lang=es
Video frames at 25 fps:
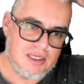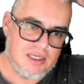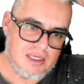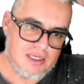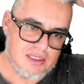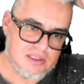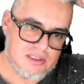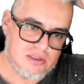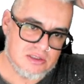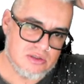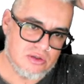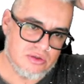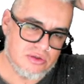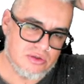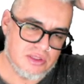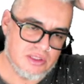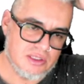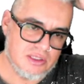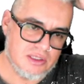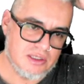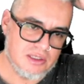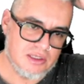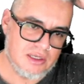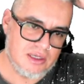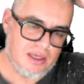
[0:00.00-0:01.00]
es
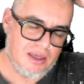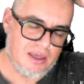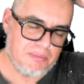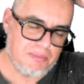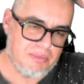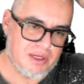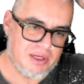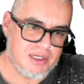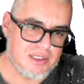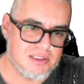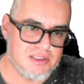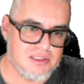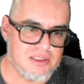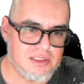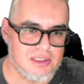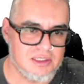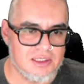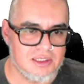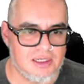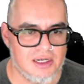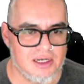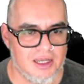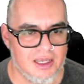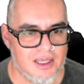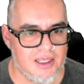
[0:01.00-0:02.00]
donde
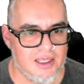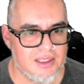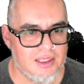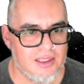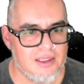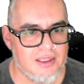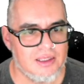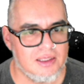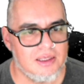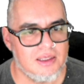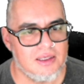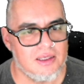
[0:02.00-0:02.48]
aparece la